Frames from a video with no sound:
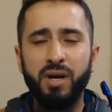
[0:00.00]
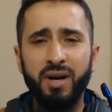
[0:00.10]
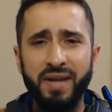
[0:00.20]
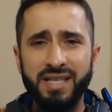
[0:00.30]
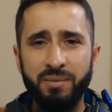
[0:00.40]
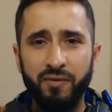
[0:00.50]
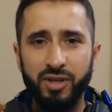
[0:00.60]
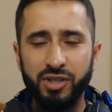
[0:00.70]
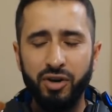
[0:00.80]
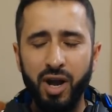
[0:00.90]
مين كارد عزم رفض
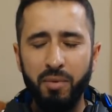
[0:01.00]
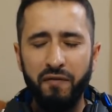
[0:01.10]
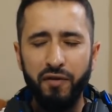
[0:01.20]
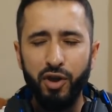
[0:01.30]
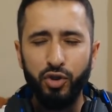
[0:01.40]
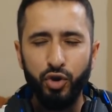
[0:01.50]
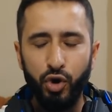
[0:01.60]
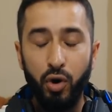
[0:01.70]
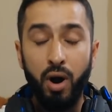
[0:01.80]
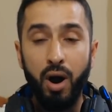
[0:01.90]
أصدقائي
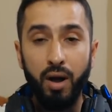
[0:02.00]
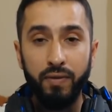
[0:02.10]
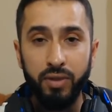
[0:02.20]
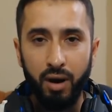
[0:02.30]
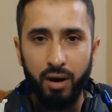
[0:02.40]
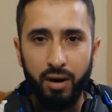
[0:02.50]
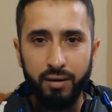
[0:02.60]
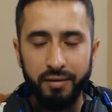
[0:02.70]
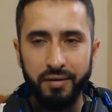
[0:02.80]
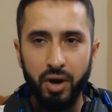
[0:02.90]
بفيديو
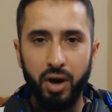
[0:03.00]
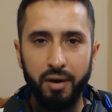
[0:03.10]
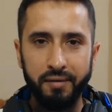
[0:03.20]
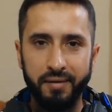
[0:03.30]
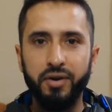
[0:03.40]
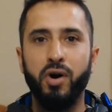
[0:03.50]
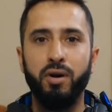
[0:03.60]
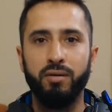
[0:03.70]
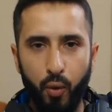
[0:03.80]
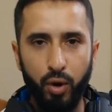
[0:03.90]
نار نار
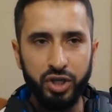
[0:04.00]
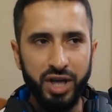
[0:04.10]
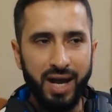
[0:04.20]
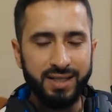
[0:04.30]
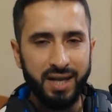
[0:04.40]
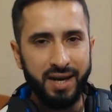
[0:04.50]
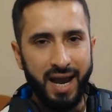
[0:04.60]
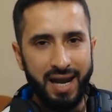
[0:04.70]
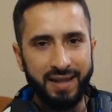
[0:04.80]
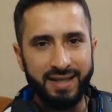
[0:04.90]
نار أول شي حصلنا
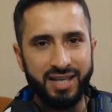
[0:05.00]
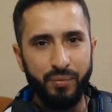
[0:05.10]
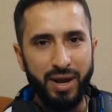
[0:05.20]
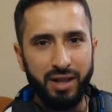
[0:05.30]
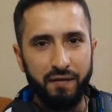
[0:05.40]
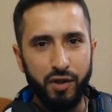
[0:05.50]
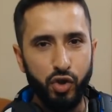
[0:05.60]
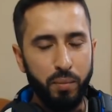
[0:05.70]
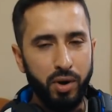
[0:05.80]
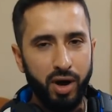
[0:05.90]
على تسريبات
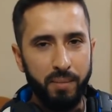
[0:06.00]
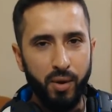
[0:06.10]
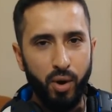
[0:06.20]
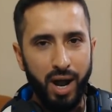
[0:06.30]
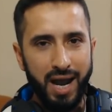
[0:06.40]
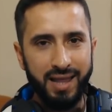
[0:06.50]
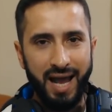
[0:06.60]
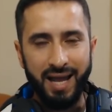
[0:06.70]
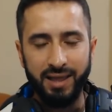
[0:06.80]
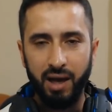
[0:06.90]
الفيديو من ار بي واحد
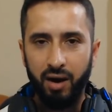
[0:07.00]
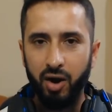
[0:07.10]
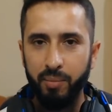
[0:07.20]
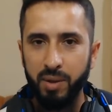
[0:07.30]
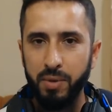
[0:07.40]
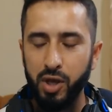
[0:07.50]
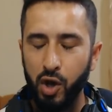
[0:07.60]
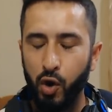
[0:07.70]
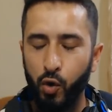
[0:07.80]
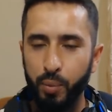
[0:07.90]
حتى ار بي 100
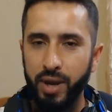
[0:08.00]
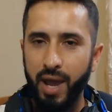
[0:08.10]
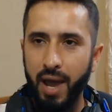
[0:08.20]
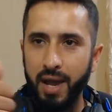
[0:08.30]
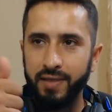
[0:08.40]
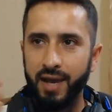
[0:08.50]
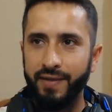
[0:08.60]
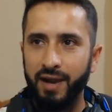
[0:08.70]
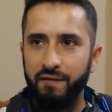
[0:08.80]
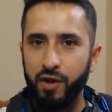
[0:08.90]
وبنهاية
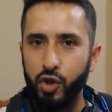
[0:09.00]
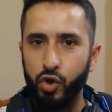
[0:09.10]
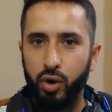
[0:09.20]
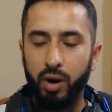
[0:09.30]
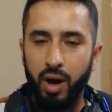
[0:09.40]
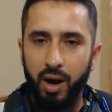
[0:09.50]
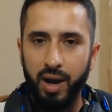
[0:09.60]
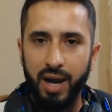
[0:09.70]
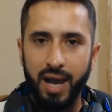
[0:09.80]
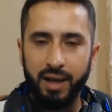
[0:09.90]
هذا الفيديو راح
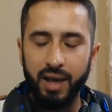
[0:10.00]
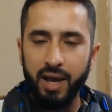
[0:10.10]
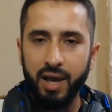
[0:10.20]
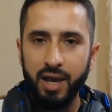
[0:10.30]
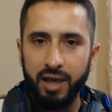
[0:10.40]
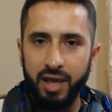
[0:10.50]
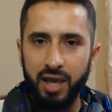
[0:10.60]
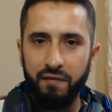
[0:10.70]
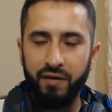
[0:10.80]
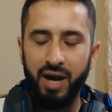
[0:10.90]
أقول لك
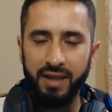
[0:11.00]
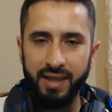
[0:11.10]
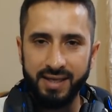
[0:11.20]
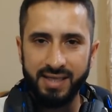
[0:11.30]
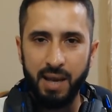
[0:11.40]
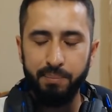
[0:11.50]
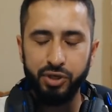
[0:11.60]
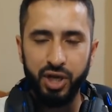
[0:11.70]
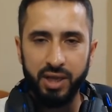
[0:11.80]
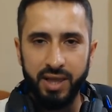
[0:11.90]
كيف راح تكسب
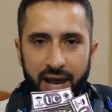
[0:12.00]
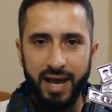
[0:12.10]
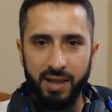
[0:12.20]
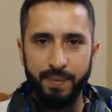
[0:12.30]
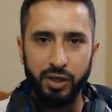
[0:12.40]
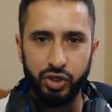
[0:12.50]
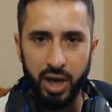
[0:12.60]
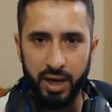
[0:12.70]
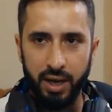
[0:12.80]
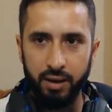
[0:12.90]
شدات
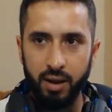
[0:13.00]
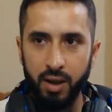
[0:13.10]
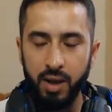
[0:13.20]
مجانا